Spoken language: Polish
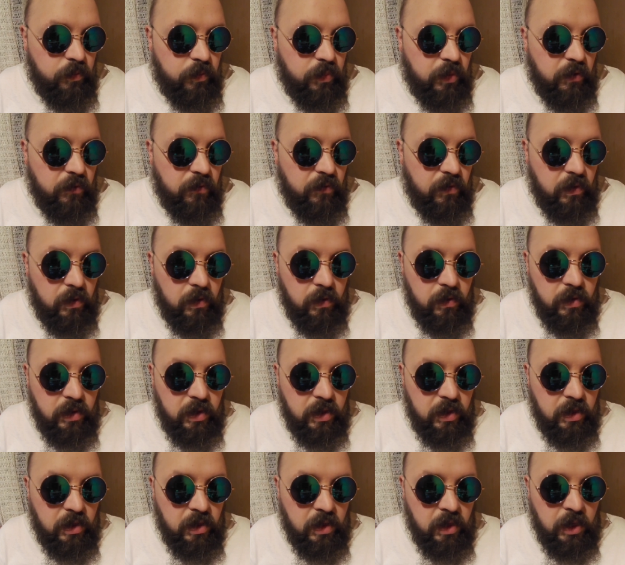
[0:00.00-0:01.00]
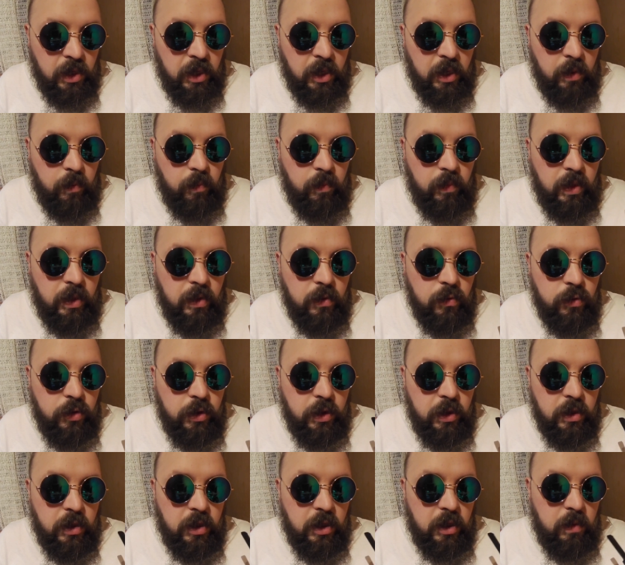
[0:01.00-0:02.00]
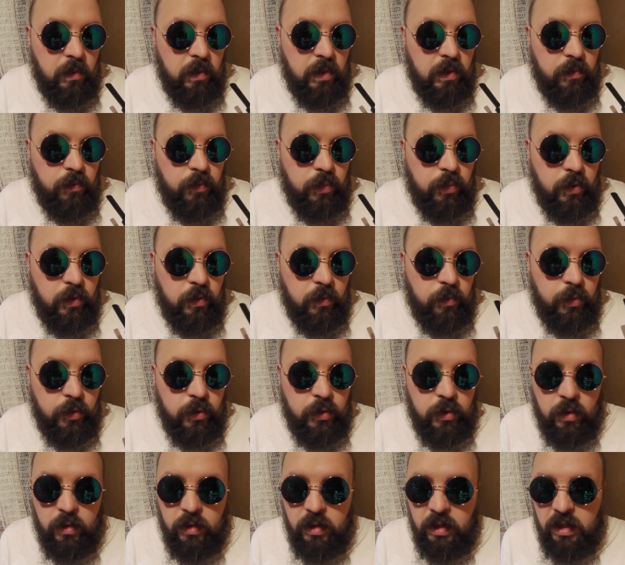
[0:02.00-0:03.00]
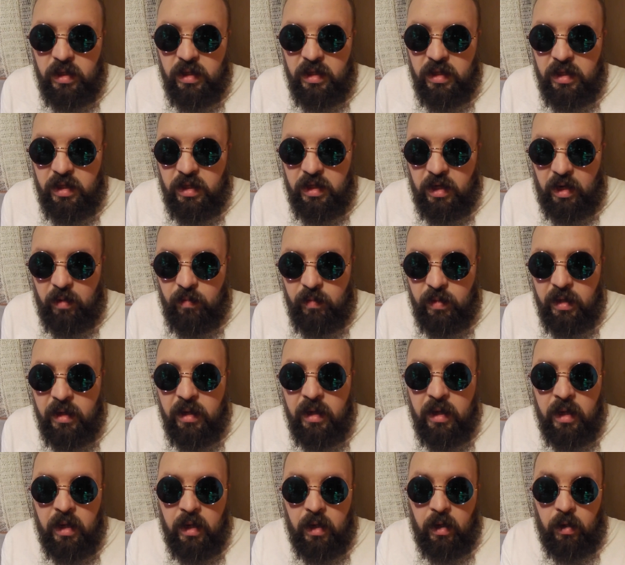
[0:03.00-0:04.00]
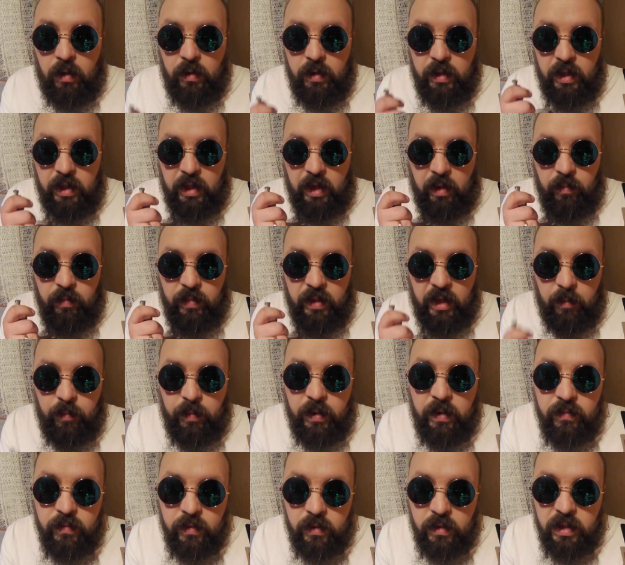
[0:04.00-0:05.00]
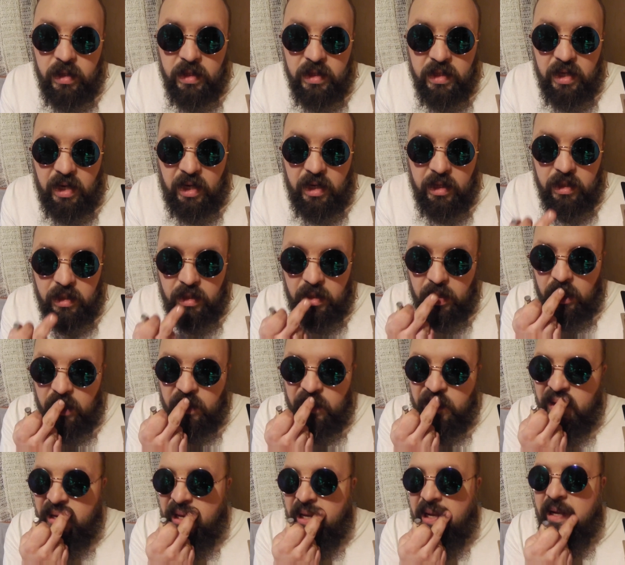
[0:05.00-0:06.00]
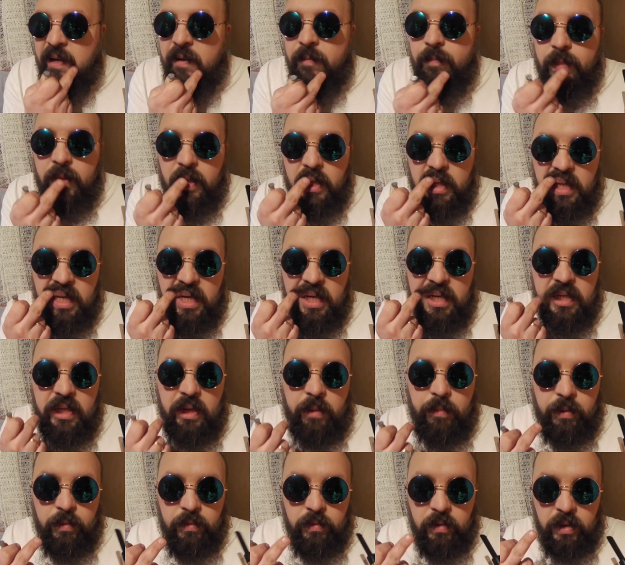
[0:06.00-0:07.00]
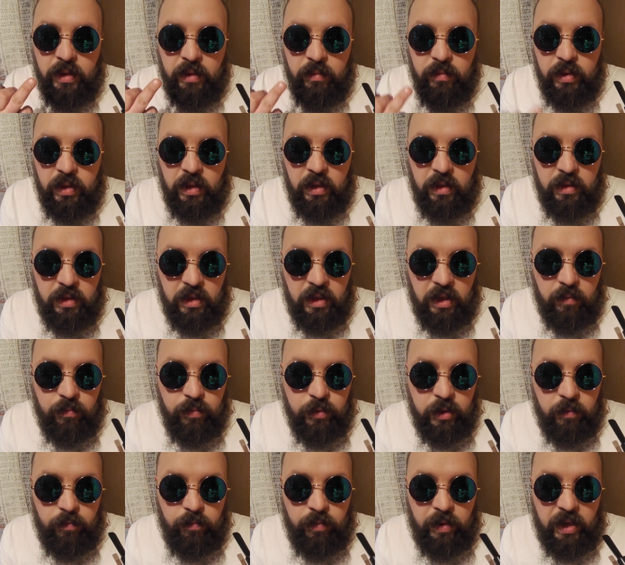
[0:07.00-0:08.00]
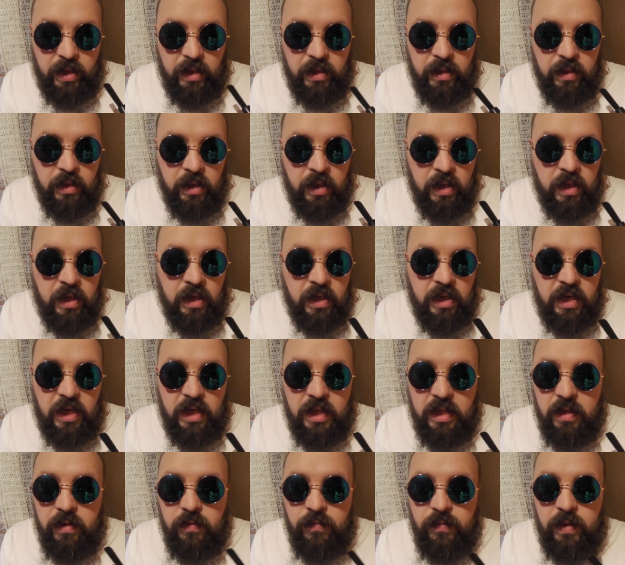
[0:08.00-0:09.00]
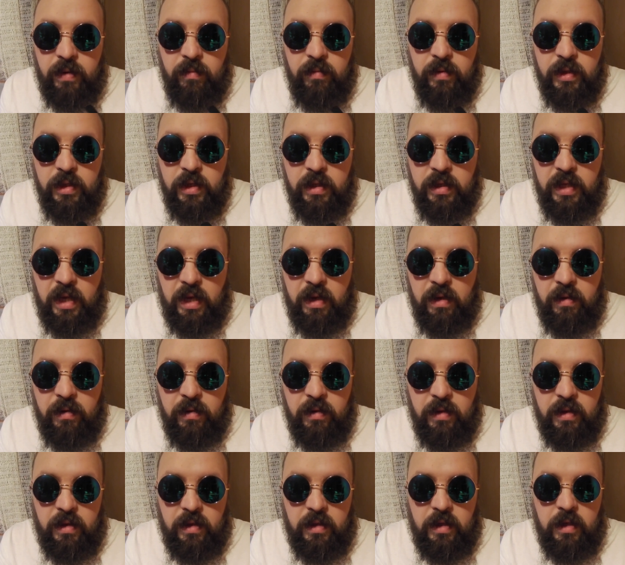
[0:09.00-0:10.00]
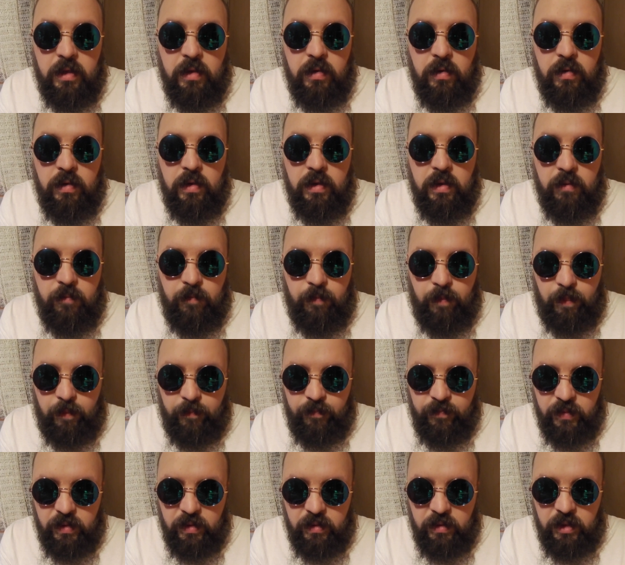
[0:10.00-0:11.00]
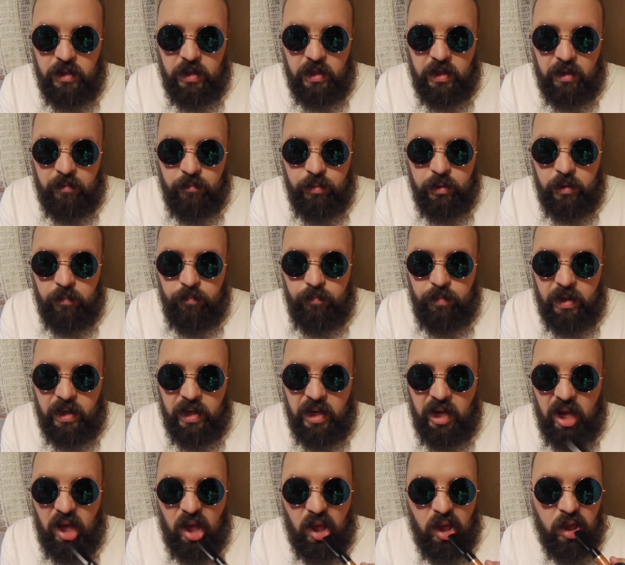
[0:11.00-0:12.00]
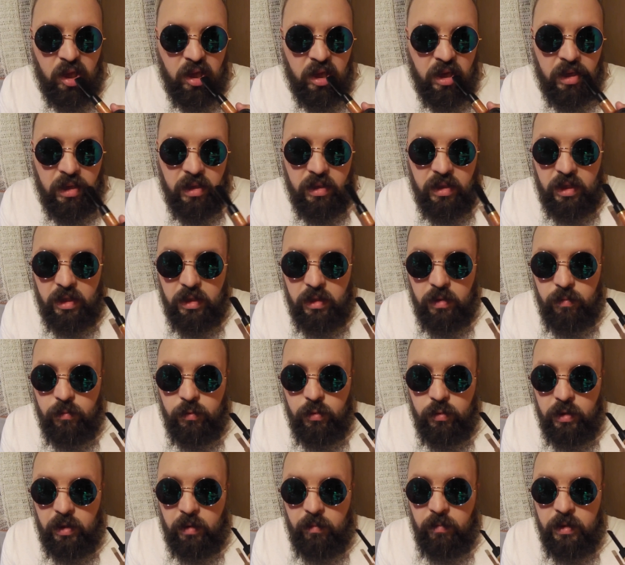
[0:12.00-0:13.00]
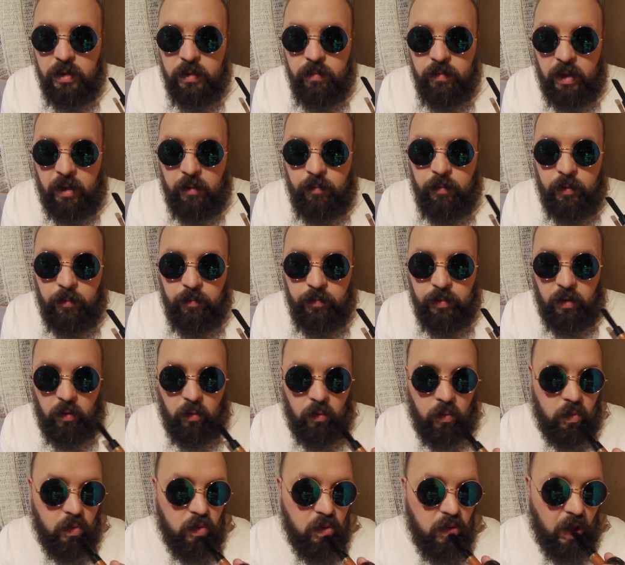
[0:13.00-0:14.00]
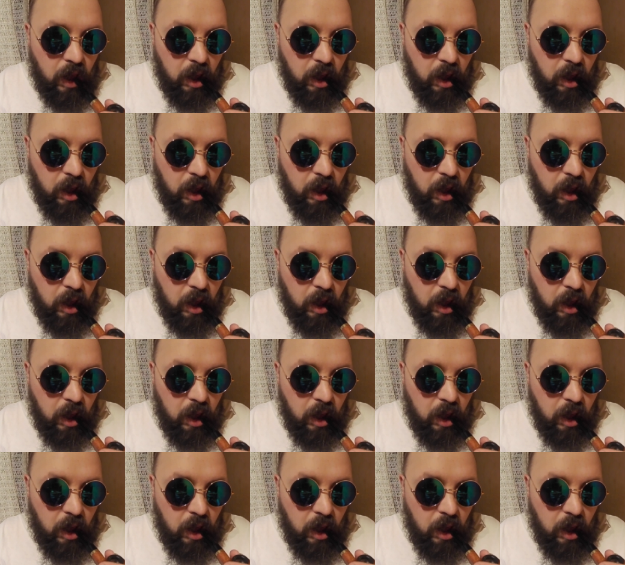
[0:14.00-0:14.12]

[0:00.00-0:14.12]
powoli, malusinkimi po, pociągnięciami, ona nam na pewno nie zgaśnie, i też na pewno nam się nie przepali. Kiedy wiemy, że ta, tytoń mm, się nam przepala, kiedy czujemy smak popiołu,